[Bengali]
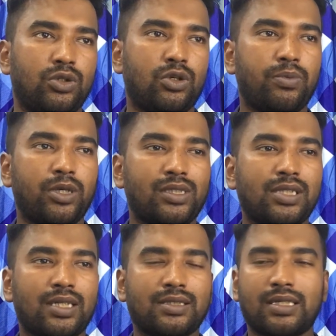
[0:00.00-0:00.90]
তো বিয়ার্স
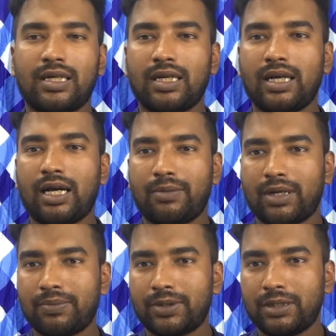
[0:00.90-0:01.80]
আজকে
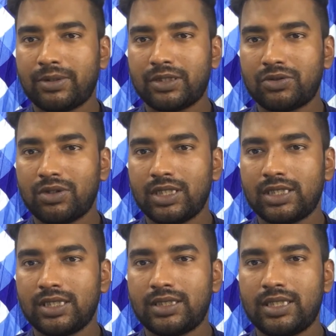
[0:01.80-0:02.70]
আবার আপনাদের মধ্যে চলে
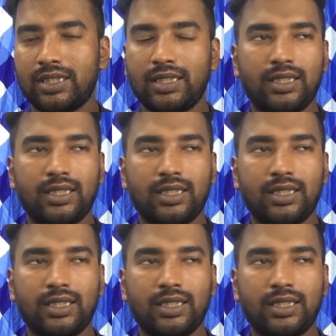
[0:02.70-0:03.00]
এসেছি